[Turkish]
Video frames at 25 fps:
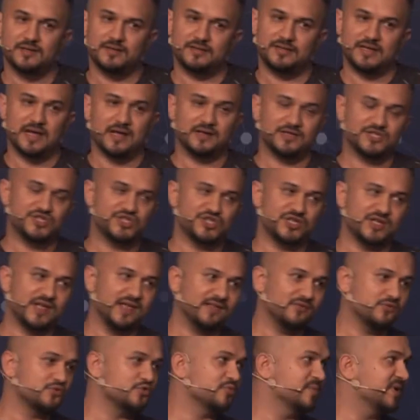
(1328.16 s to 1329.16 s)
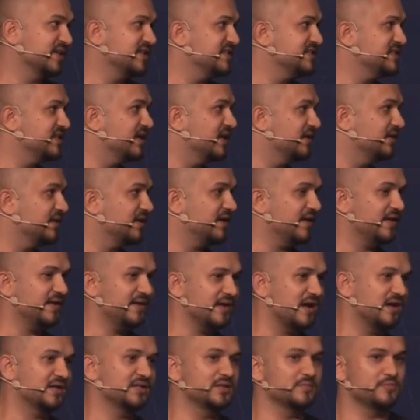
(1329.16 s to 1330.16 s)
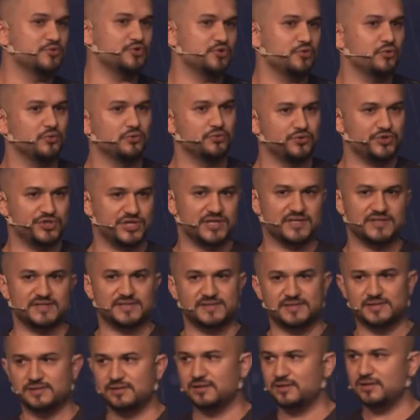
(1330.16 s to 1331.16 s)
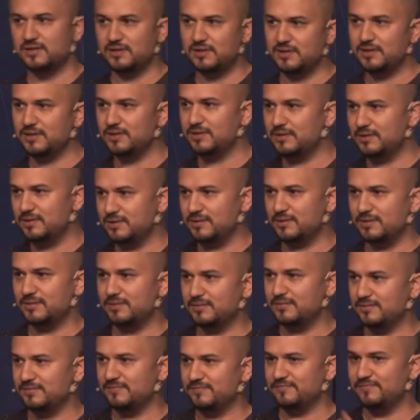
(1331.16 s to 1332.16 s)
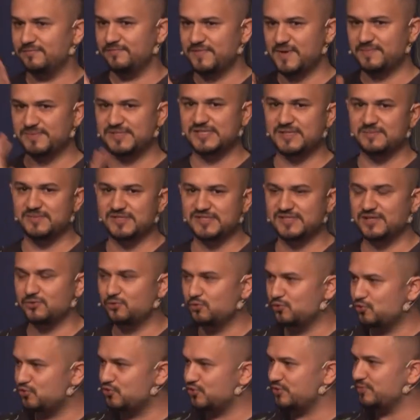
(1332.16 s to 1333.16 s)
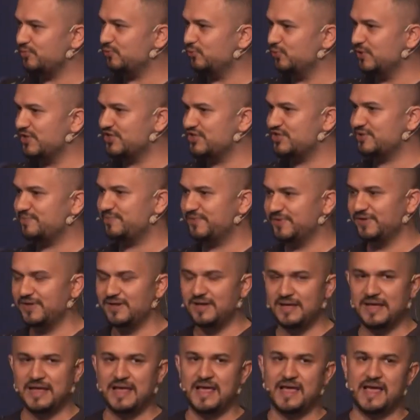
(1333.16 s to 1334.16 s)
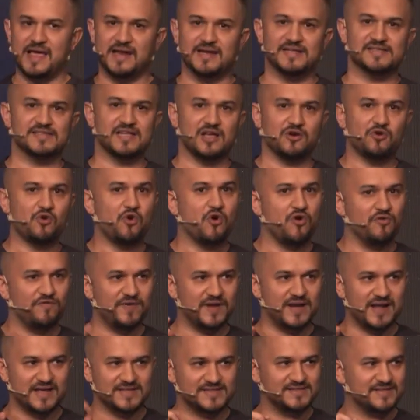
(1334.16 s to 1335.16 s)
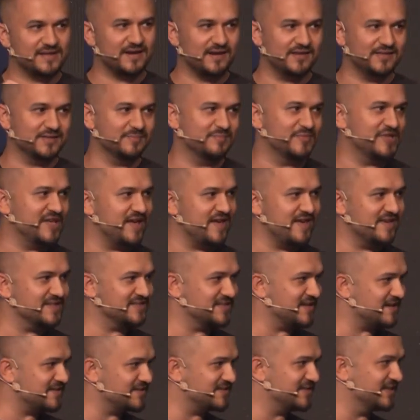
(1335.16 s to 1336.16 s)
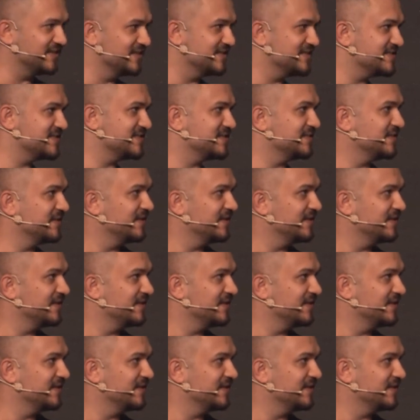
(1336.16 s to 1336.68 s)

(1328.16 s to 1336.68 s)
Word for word: yani şirket kurmak isteyenlere yardımcı olacağız. E, web sitemizden ulaşıp en azından konferanstaydım diye yazarsanız